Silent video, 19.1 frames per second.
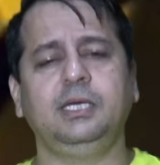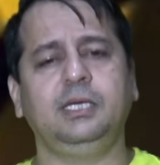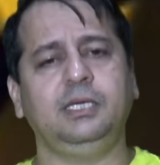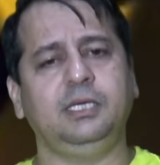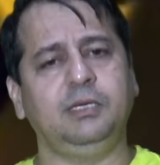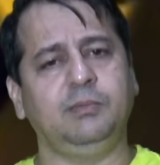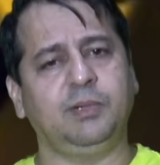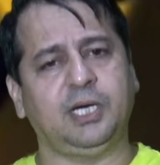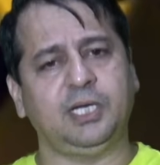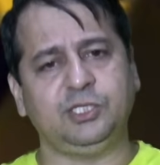
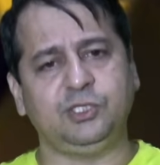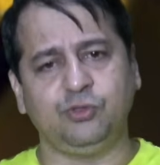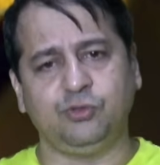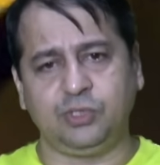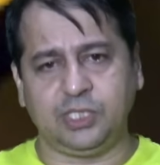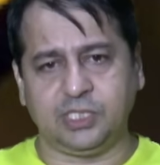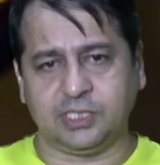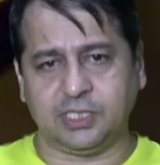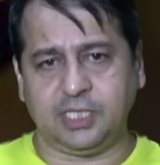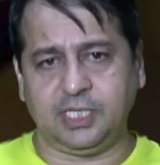ये बात जो
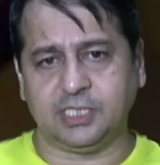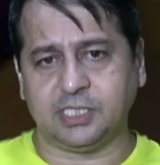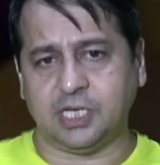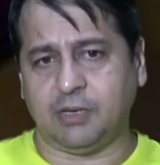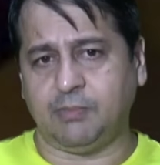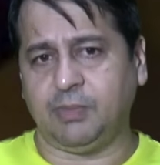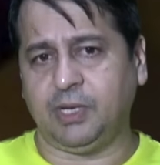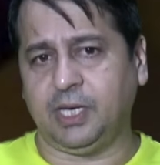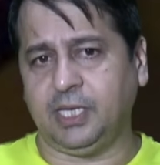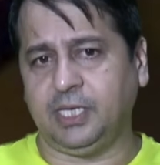उनके ज़रिए
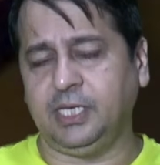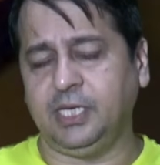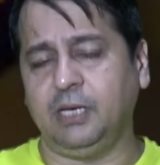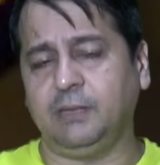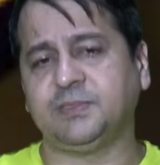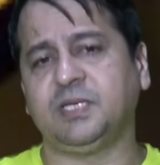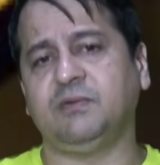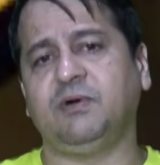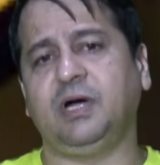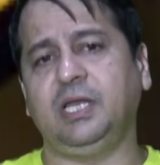सामने आई है अब
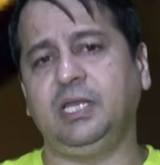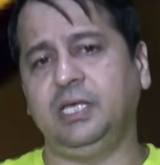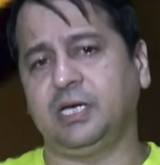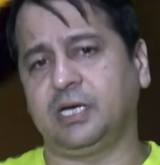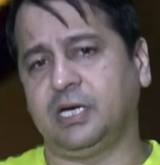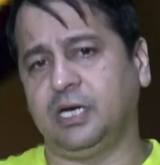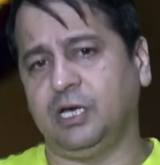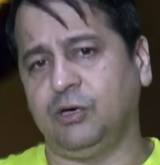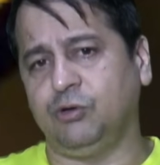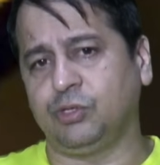सवाल ये
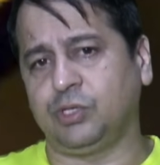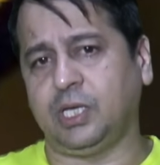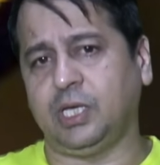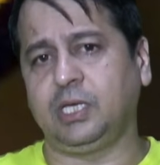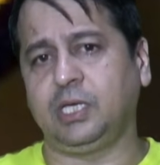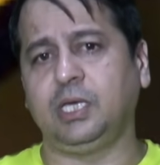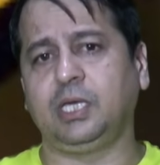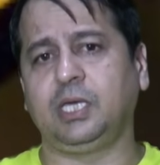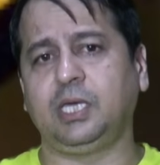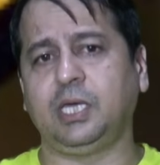खड़ा होता है
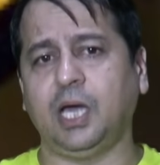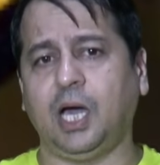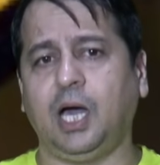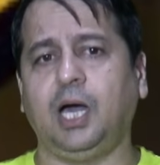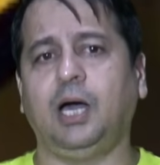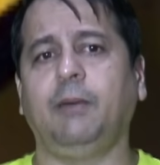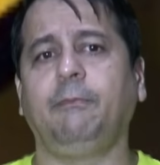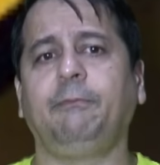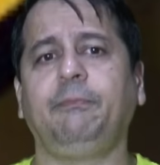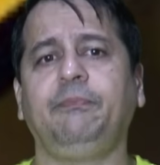कि क्या
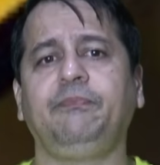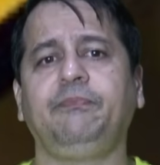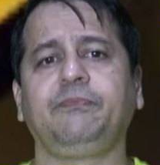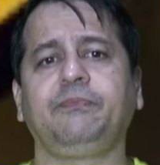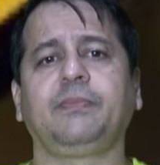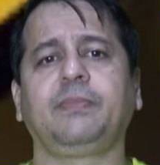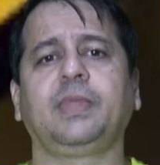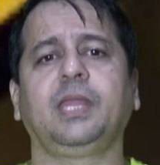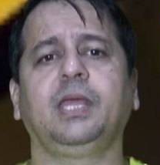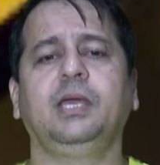
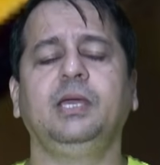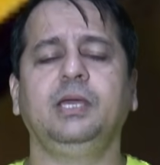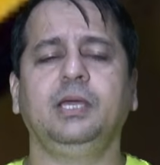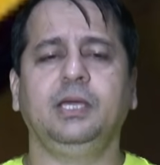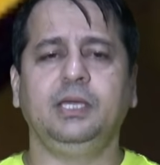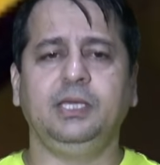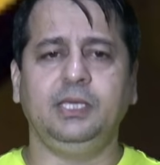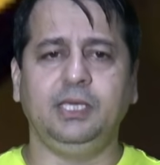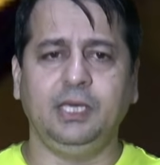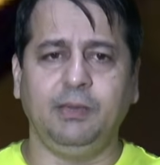
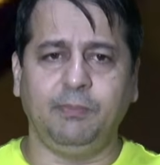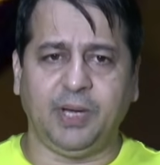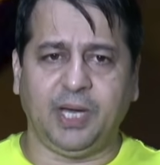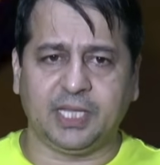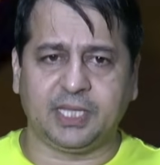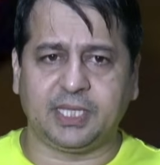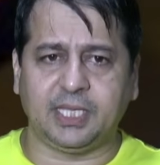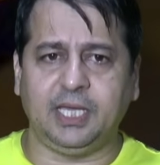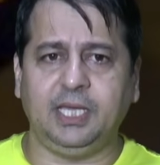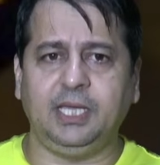ये
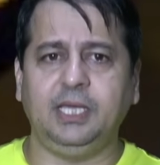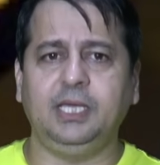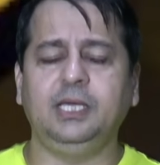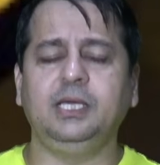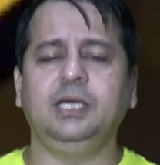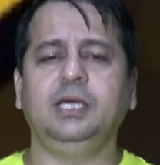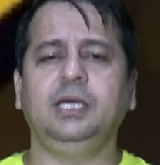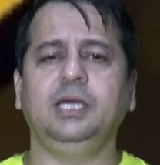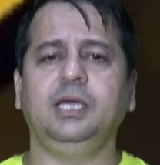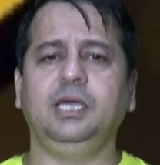बातें
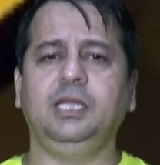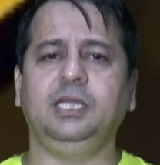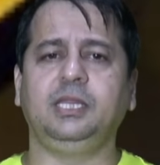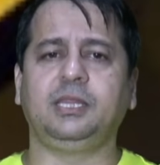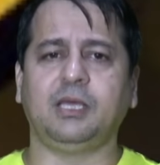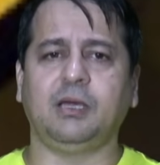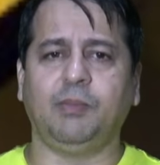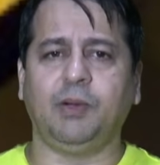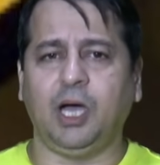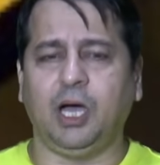इन
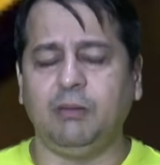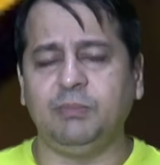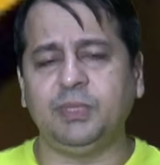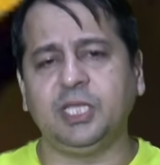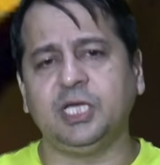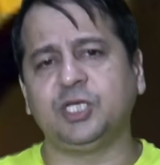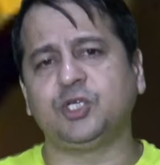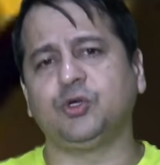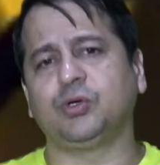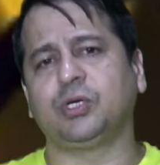तमाम
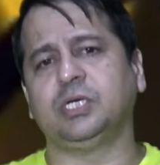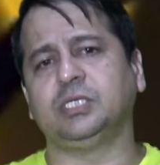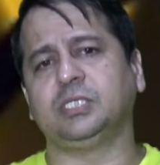देशों के